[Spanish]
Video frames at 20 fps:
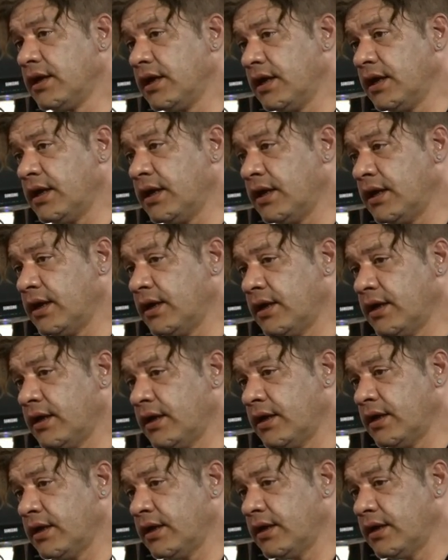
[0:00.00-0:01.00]

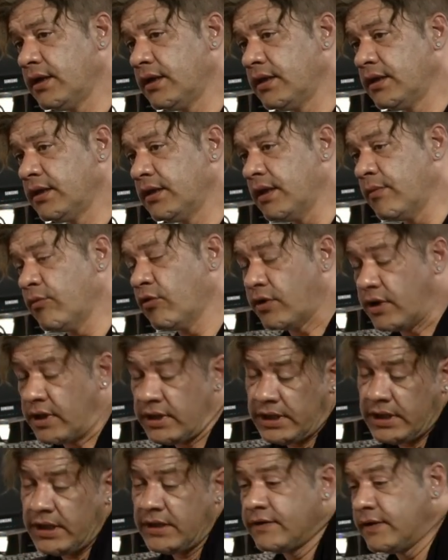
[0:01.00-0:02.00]
eh, digamos,
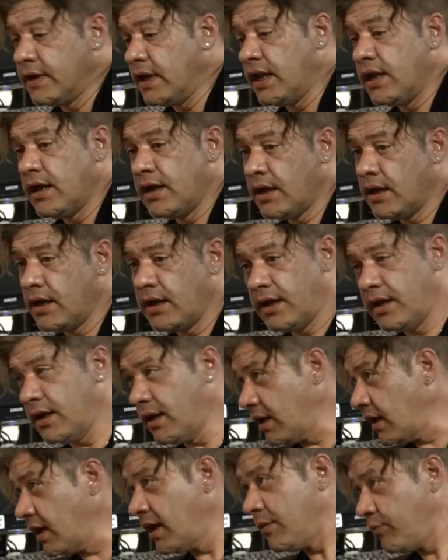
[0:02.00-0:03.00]
rendirse al
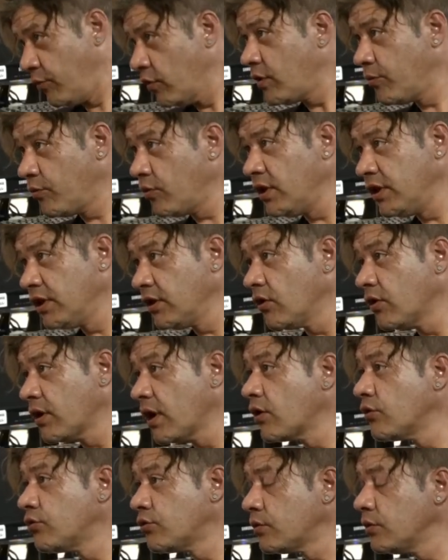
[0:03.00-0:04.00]
poder político que
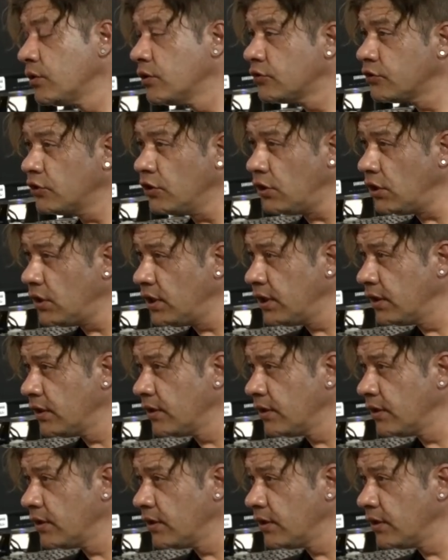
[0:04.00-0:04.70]
ha construido Scioli.